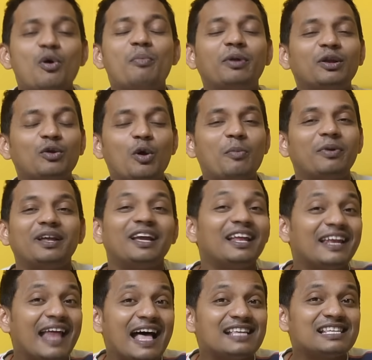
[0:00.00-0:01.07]
ఓపెనింగ్ ఓపెనింగే
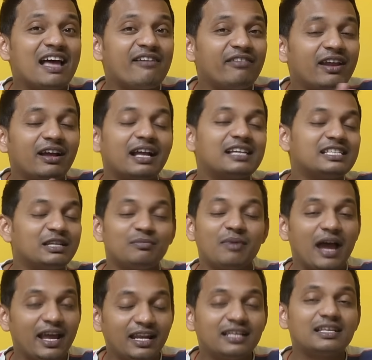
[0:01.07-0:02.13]
నా సామి రంగ
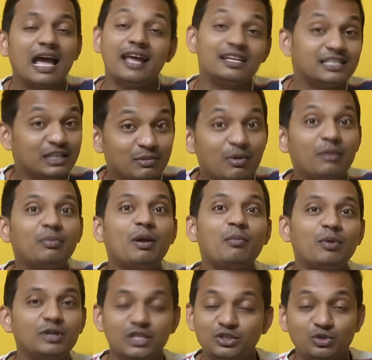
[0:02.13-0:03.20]
సినిమా ఆయన ఆయన సినిమాని
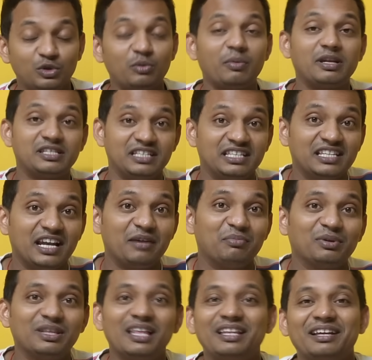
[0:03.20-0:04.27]
ప్రమోట్ చేసుకుంటూ మరి సీజన్
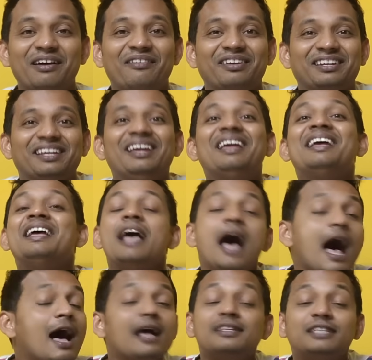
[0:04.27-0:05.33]
అయిపోతుంది కాబట్టి
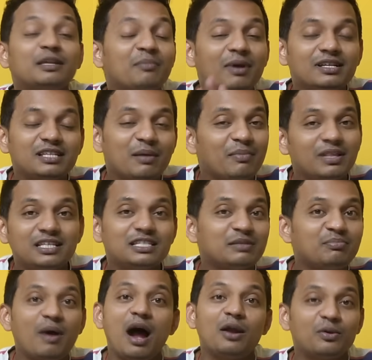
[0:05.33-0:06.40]
ఆ సినిమాకి సంబంధించిన
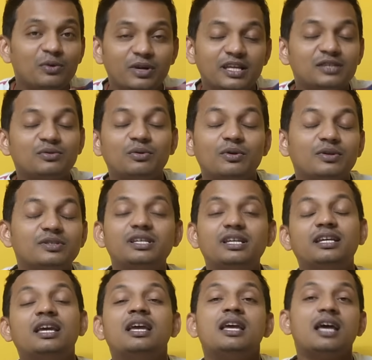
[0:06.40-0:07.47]
పాట ఒకటి వేసుకుని వచ్చి
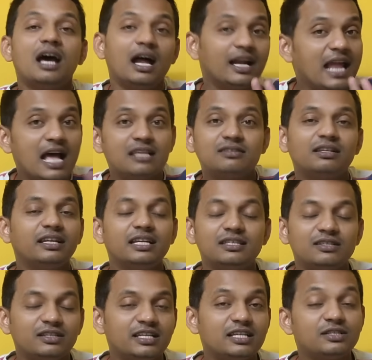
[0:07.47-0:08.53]
డాన్సులు
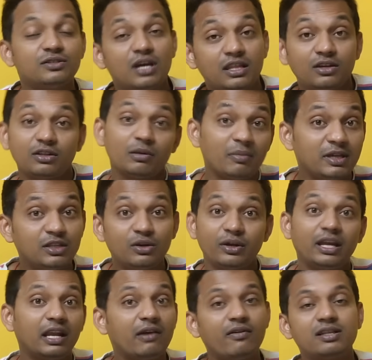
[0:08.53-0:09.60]
గీన్సులు చేసిండు ఆ తర్వాత మధ్యలో
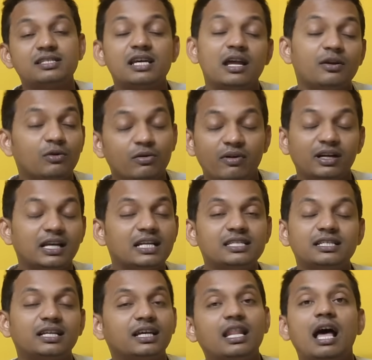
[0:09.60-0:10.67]
కిరవాన్ సార్ని కూడా
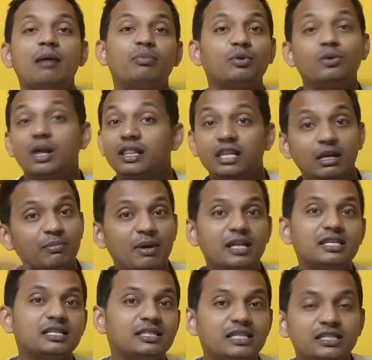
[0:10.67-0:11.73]
పట్టుకొచ్చింది కదా అప్పుడు కూడా అందరినీ
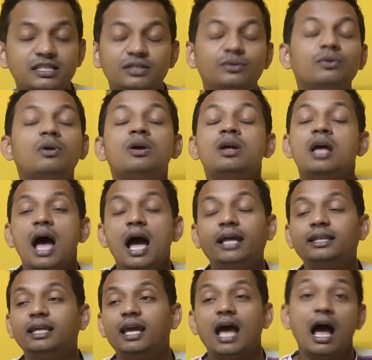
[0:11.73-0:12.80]
పరిచయం చేసిండు
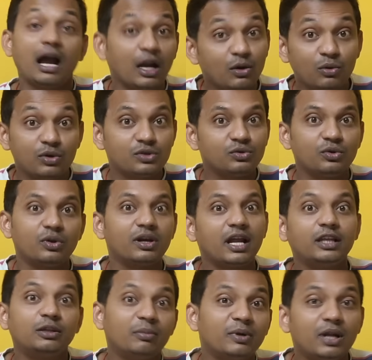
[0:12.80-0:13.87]
అయితే అక్కడ కూడా చూడు
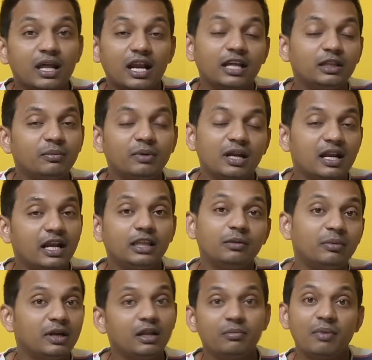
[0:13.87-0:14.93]
రైతు బిడ్డ రైతు బిడ్డ రైతు
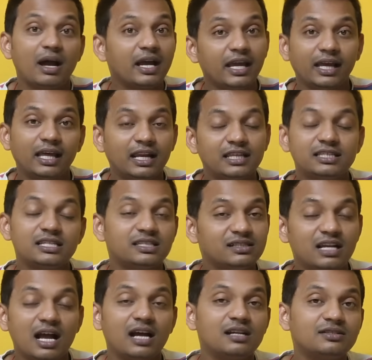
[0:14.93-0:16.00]
బిడ్డ అని బాగా ఎంకరేజ్
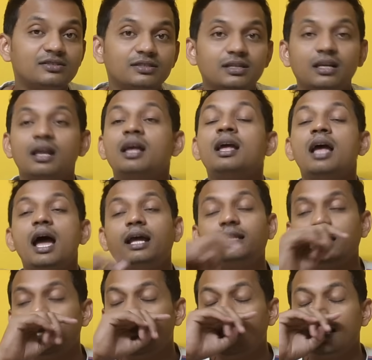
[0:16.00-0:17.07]
చేసిండు నాగార్జున సార్
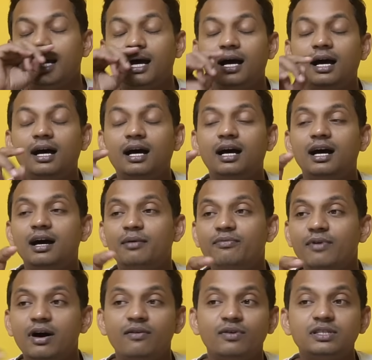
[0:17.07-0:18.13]
అయితే
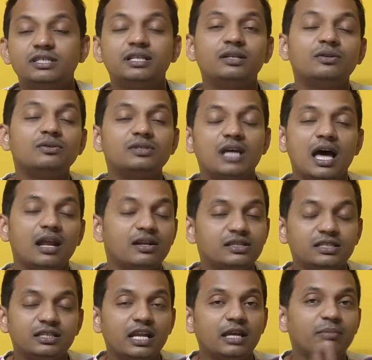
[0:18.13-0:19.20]
వచ్చిండు సార్
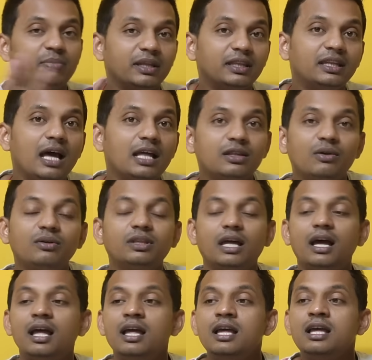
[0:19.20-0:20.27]
వచ్చిండు అయిపోయింది ఆ తర్వాత
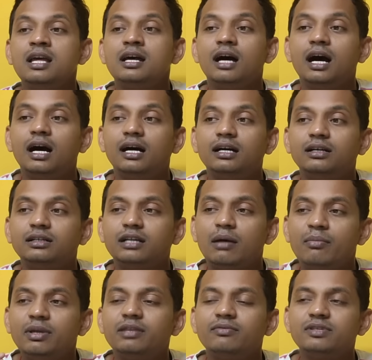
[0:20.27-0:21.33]

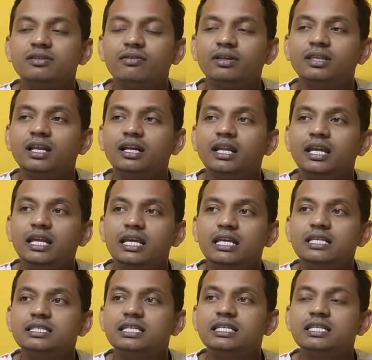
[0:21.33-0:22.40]
గమ్మత్ విషయం ఏంటంటే ఈ
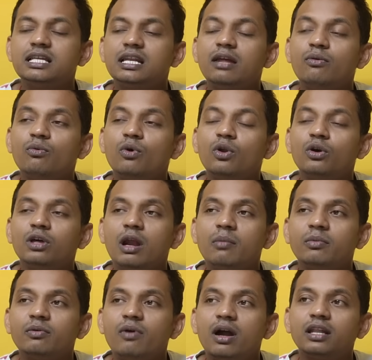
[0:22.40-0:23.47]
సీజన్లో
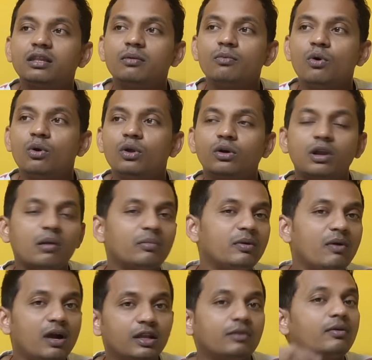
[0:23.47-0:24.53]
ఓలోగ్రామ్ని వాడతాం
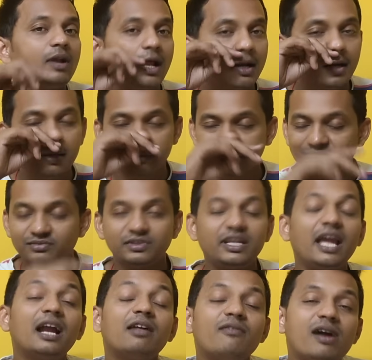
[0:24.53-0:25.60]
ఓలోగ్రామ్ని వాడతాం అని అన్నారు
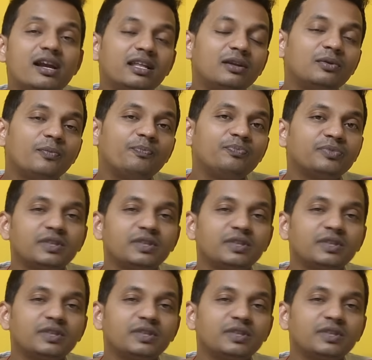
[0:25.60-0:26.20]
ఏడ వాడిర్రు